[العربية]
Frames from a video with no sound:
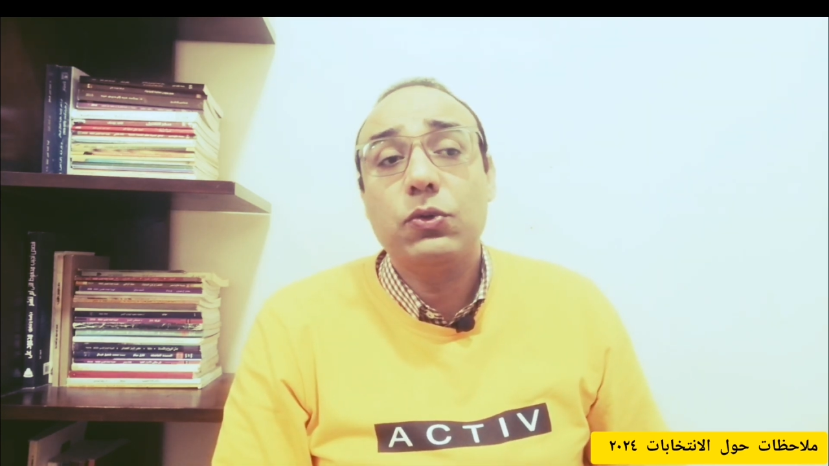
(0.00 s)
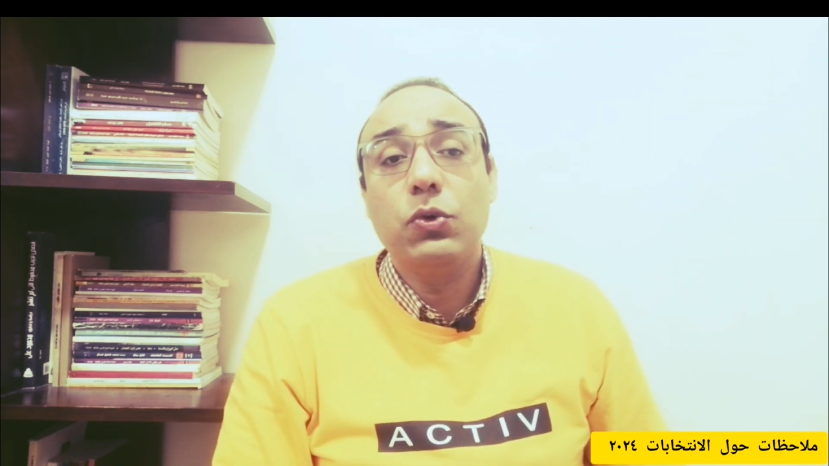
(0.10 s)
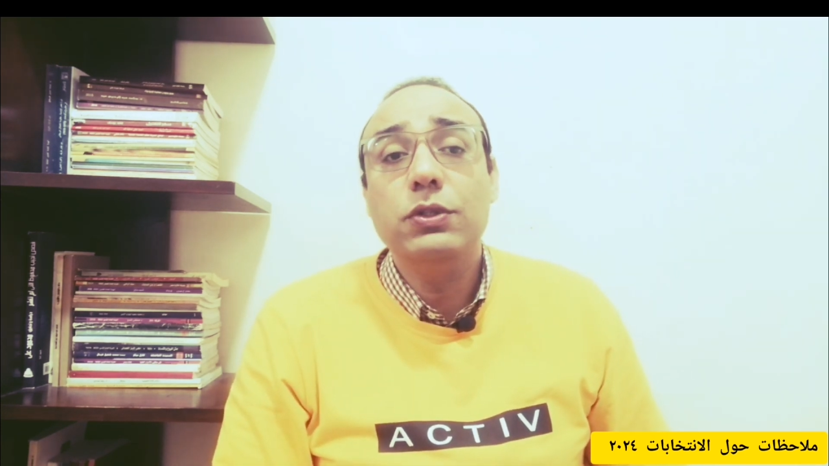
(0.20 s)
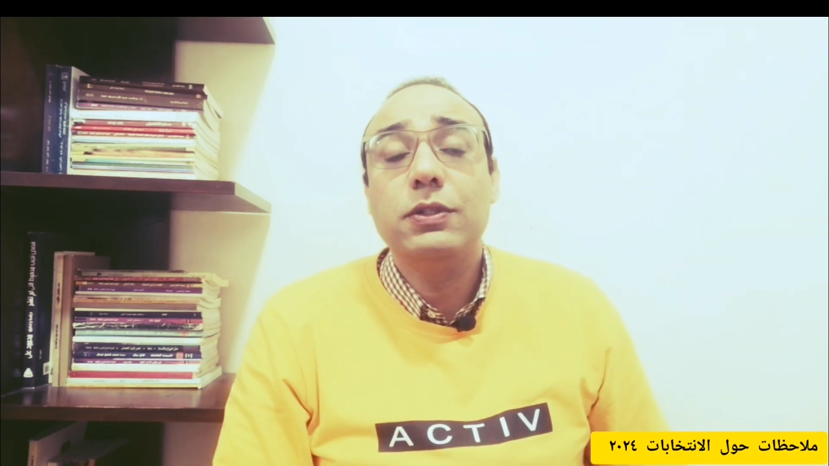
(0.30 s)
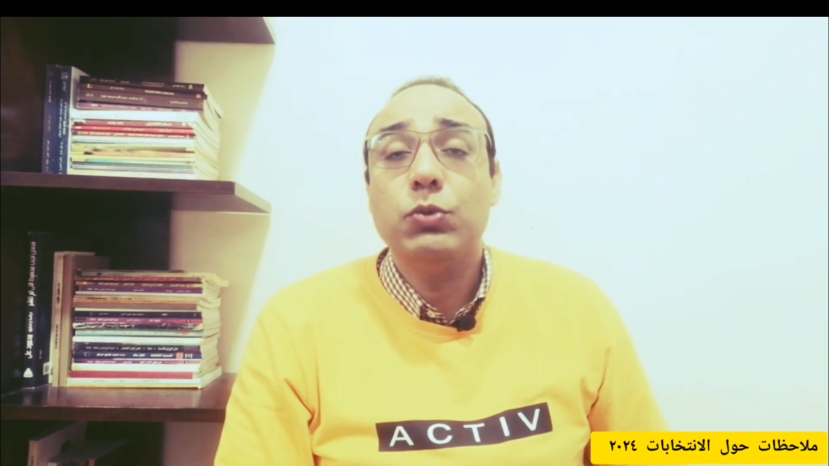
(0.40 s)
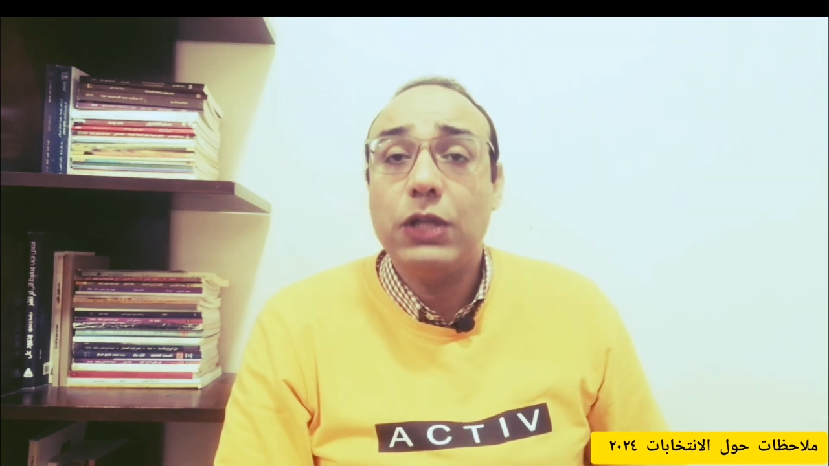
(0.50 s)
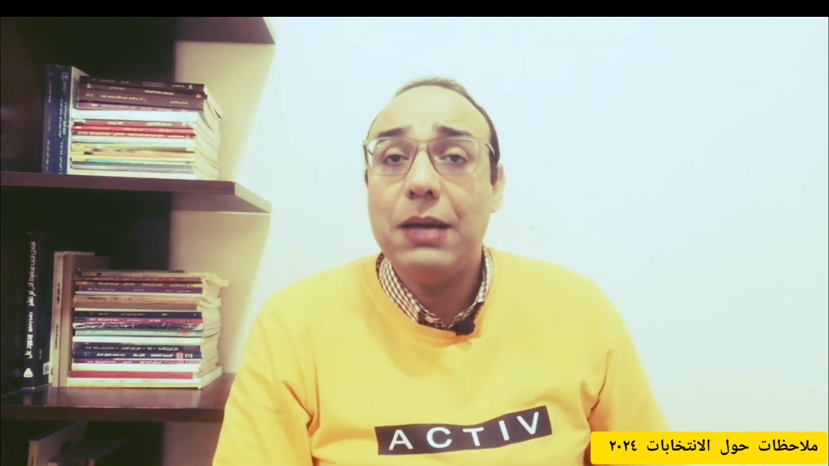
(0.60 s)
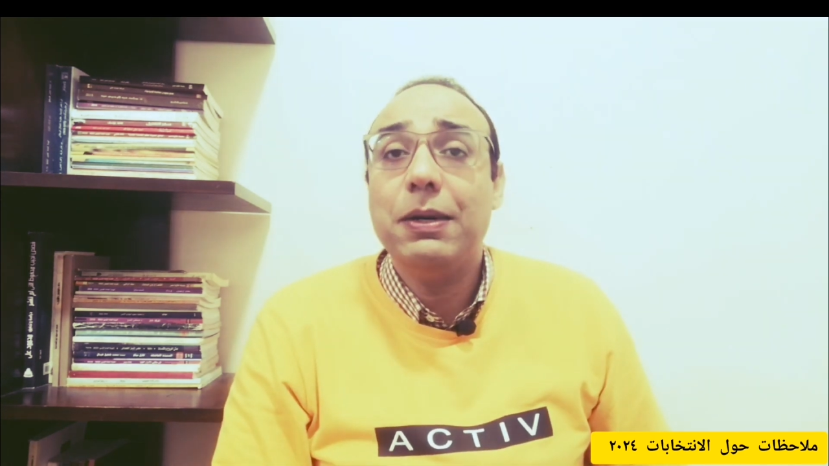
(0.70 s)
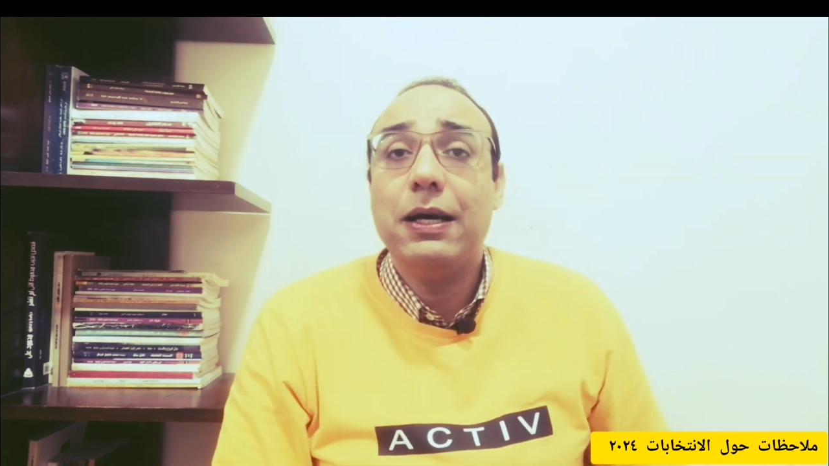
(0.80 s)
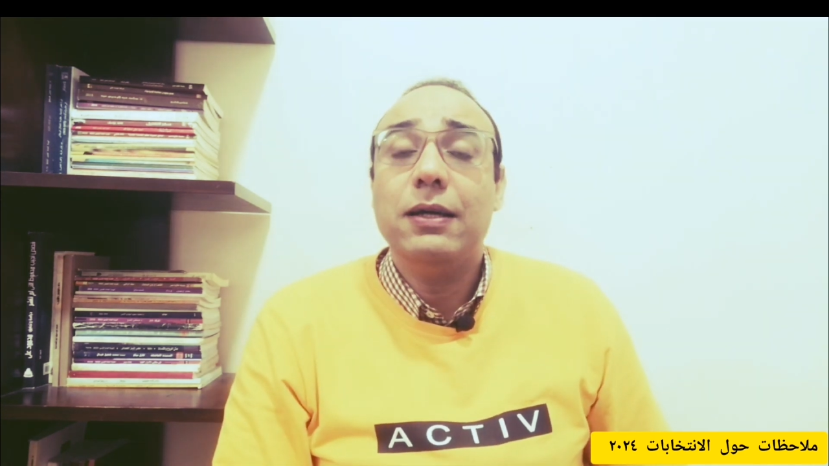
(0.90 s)
كنت
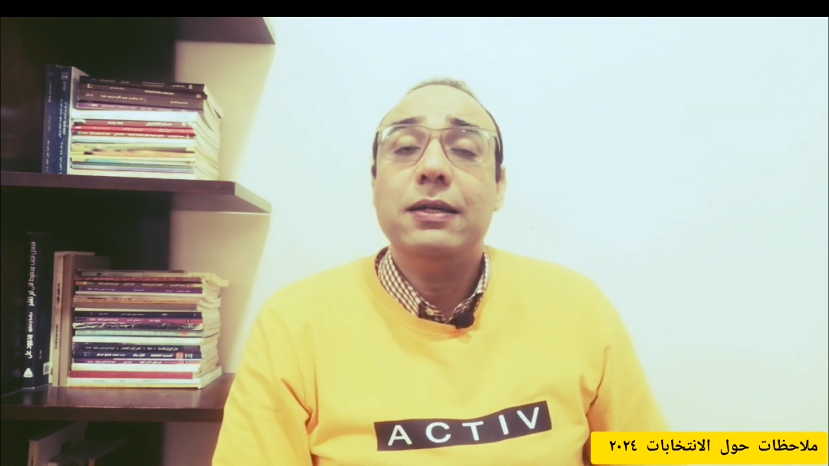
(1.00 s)
متابع